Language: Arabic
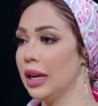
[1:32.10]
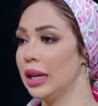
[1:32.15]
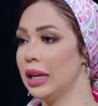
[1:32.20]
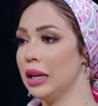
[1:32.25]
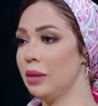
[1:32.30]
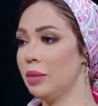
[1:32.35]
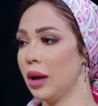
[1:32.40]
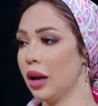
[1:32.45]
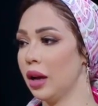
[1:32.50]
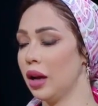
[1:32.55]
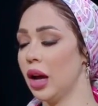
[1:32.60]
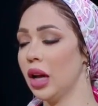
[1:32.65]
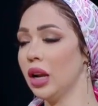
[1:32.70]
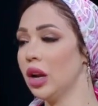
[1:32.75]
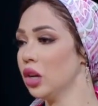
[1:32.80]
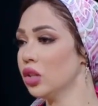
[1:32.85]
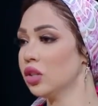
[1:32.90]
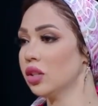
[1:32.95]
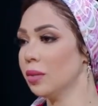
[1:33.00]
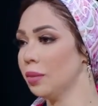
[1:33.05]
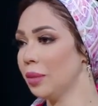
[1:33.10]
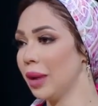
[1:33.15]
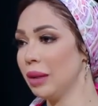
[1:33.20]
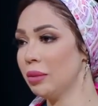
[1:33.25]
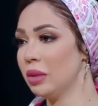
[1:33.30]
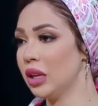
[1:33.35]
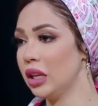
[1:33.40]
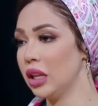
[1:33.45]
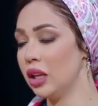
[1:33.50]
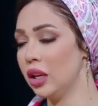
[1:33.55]
ليه بقى انا اصلا
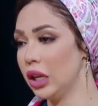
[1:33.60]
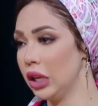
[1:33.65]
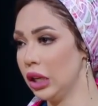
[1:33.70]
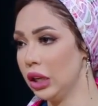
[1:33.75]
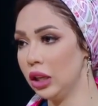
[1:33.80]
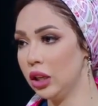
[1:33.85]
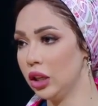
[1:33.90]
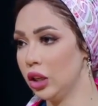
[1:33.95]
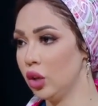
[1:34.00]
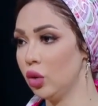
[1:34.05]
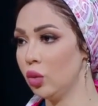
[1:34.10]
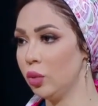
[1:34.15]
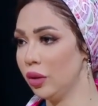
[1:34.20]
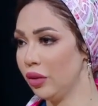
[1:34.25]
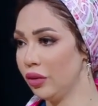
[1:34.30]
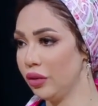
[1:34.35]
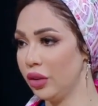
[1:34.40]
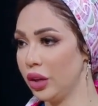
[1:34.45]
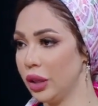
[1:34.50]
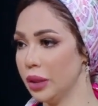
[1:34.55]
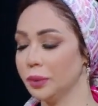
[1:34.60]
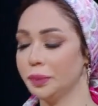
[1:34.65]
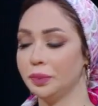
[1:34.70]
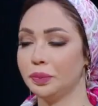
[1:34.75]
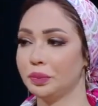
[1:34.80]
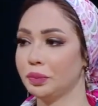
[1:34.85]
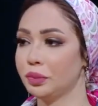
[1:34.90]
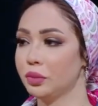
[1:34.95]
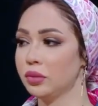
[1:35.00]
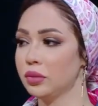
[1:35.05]
بعمل ليه ليه اليوم الفري
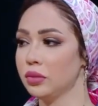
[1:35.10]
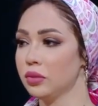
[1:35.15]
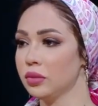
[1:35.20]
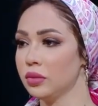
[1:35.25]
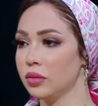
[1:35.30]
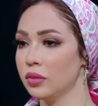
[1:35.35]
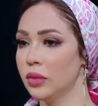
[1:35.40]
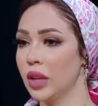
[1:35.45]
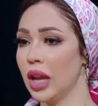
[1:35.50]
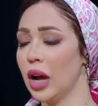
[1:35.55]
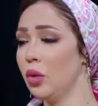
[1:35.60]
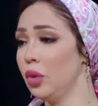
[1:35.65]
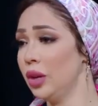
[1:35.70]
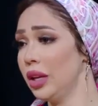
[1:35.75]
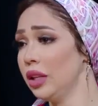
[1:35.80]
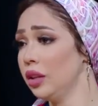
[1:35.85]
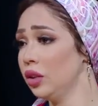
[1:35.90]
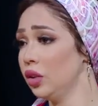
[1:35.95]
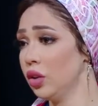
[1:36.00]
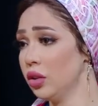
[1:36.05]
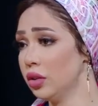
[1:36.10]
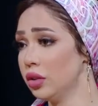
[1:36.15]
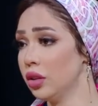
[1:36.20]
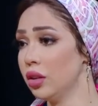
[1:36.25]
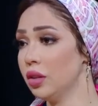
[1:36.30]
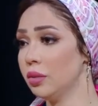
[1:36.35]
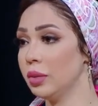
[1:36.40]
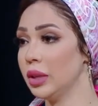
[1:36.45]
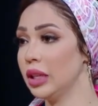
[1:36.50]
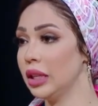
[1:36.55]
او ليه
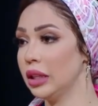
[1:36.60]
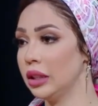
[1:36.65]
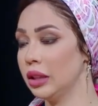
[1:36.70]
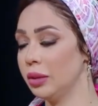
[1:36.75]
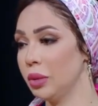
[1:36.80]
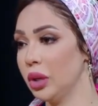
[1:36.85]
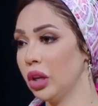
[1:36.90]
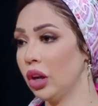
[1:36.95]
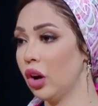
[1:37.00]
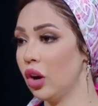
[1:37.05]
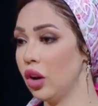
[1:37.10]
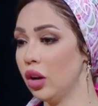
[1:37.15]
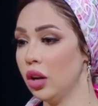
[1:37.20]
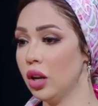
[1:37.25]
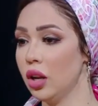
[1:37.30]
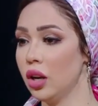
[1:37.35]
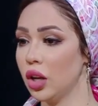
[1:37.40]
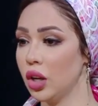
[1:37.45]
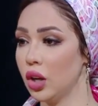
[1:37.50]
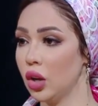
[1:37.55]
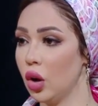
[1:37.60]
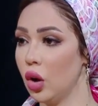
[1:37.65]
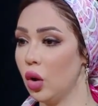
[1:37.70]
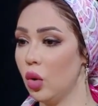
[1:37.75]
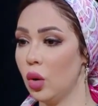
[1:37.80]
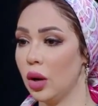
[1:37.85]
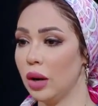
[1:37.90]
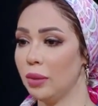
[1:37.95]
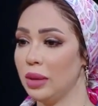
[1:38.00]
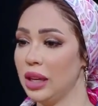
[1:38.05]
الدكتور بي بيقرر ان
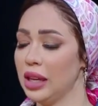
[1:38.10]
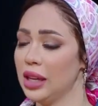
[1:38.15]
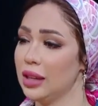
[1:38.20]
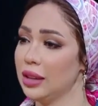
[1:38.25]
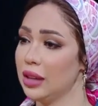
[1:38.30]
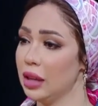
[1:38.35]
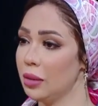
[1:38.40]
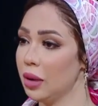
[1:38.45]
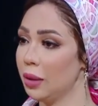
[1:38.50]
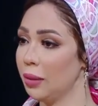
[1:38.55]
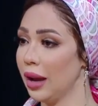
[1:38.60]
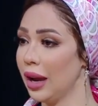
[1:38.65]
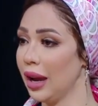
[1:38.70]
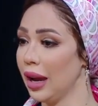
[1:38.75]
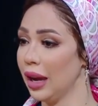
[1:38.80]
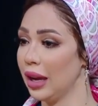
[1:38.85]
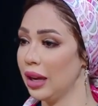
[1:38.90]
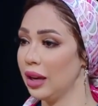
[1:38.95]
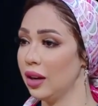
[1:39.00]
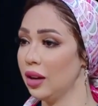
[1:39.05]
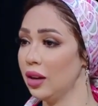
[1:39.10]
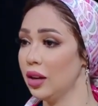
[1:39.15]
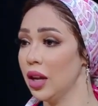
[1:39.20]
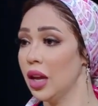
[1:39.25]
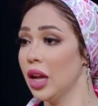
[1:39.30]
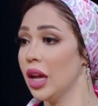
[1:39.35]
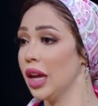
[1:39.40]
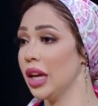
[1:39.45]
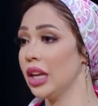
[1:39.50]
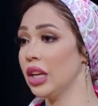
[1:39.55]
هو لما يجي يتابع مع حاله
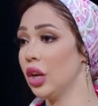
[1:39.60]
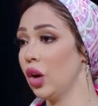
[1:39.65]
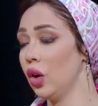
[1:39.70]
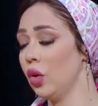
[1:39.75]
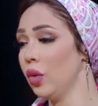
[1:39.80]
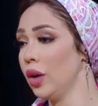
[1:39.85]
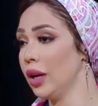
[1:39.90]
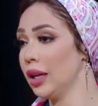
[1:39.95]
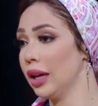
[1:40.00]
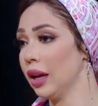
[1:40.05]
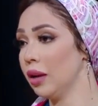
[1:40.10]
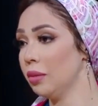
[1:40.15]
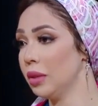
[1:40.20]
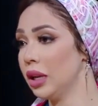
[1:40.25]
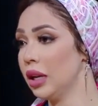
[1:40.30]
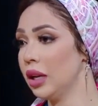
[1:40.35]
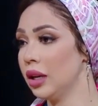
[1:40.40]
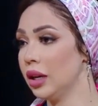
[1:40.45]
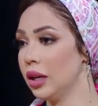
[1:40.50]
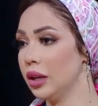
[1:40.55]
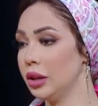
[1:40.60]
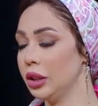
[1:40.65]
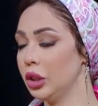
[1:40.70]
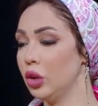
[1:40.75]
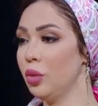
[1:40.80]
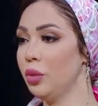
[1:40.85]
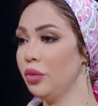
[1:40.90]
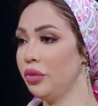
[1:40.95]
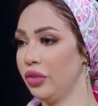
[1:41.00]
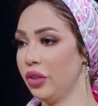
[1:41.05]
ان هو يعمل
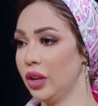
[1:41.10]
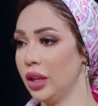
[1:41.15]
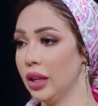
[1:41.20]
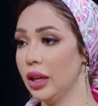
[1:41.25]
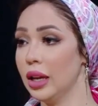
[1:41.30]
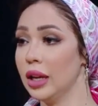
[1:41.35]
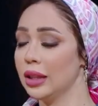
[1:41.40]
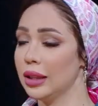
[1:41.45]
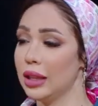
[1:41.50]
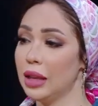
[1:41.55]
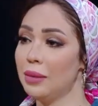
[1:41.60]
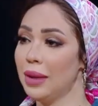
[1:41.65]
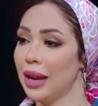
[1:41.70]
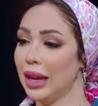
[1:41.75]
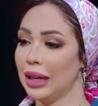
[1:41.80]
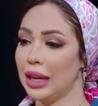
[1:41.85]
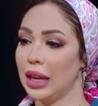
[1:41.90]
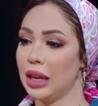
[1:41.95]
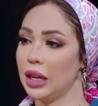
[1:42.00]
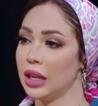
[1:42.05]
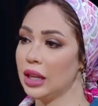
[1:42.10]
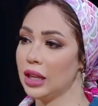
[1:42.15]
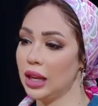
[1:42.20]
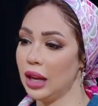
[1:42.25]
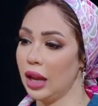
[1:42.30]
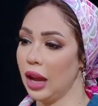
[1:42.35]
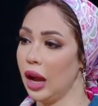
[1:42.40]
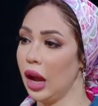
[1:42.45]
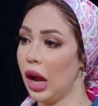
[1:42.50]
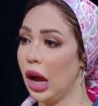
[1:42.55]
يوم فري ده معناه ان
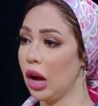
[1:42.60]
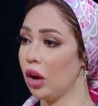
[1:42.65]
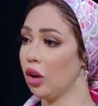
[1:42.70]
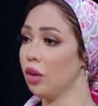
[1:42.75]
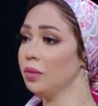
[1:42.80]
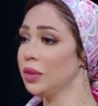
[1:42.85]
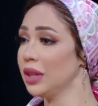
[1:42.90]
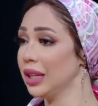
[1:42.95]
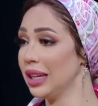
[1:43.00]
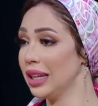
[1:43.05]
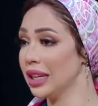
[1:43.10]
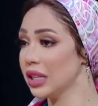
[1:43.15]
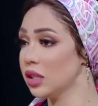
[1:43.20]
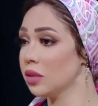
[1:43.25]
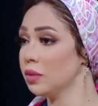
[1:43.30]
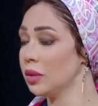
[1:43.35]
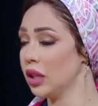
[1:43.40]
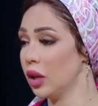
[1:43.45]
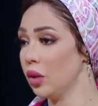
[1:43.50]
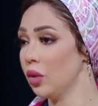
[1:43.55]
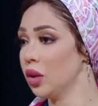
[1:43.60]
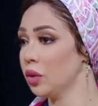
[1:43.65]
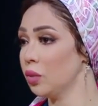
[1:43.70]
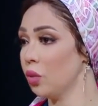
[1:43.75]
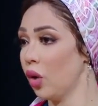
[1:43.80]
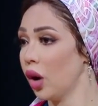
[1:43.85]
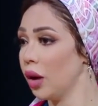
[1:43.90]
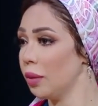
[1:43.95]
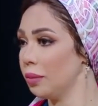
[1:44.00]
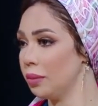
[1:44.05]
انا حرمت الجسم دوت
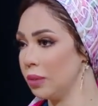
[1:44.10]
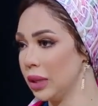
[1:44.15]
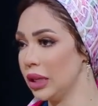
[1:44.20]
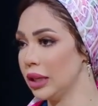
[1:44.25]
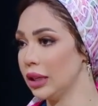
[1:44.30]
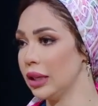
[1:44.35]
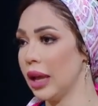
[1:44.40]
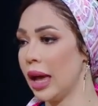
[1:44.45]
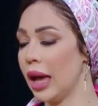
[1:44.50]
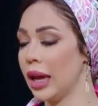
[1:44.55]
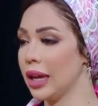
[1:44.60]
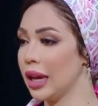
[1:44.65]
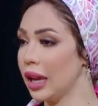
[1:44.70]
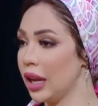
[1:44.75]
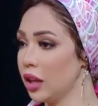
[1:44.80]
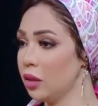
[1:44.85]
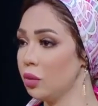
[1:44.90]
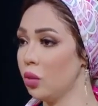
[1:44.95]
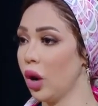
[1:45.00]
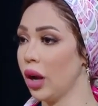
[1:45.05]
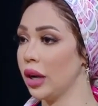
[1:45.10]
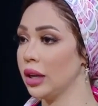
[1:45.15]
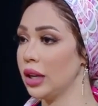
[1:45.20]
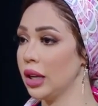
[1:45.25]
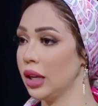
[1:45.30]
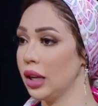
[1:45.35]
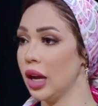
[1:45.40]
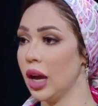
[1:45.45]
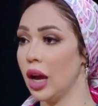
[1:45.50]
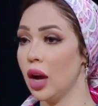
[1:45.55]
من اكلات
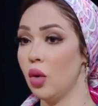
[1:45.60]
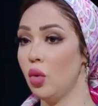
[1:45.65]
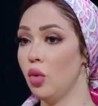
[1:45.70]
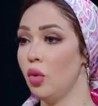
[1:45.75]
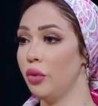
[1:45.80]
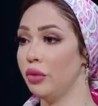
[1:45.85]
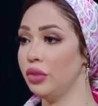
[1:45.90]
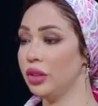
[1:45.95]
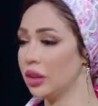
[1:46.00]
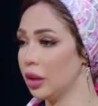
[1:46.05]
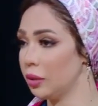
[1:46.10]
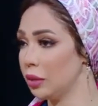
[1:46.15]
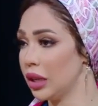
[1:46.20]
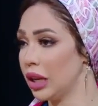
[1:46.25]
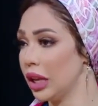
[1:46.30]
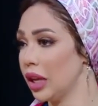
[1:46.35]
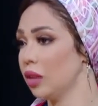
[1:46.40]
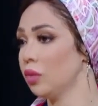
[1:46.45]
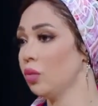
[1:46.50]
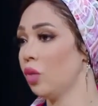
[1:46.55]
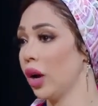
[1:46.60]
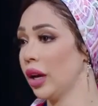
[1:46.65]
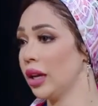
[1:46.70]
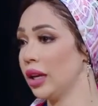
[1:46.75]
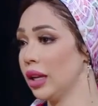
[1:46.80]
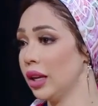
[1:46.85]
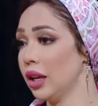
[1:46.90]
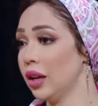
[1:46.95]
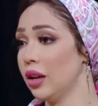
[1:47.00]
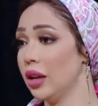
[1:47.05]
معينه او فيتامينات
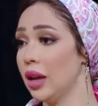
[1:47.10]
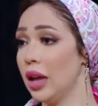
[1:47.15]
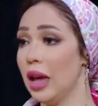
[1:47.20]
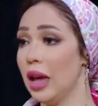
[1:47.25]
معينه